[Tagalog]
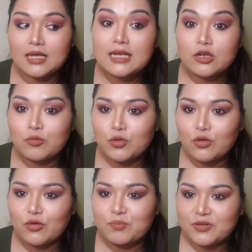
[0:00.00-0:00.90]
ininom
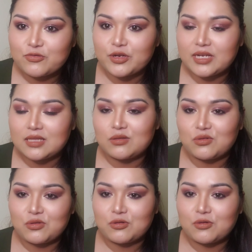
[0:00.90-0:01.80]
ko before dito.
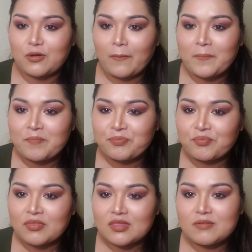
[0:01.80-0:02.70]

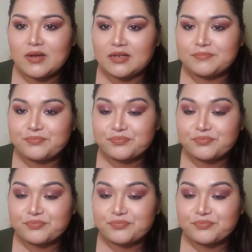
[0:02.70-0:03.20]
'Di ba?